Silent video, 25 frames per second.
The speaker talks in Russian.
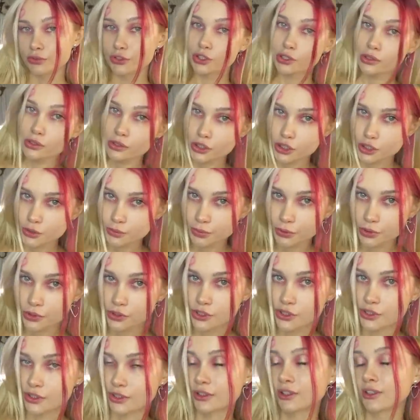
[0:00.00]
Все очень
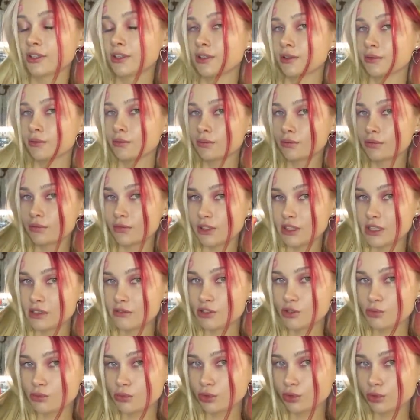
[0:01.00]
просто. Я
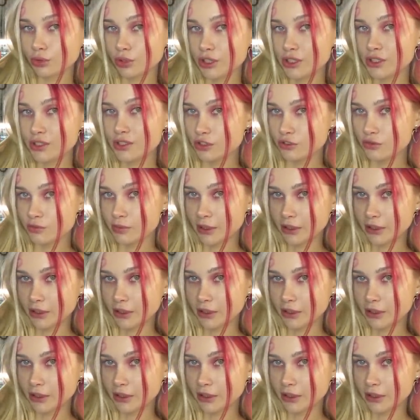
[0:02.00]
возьму тунец в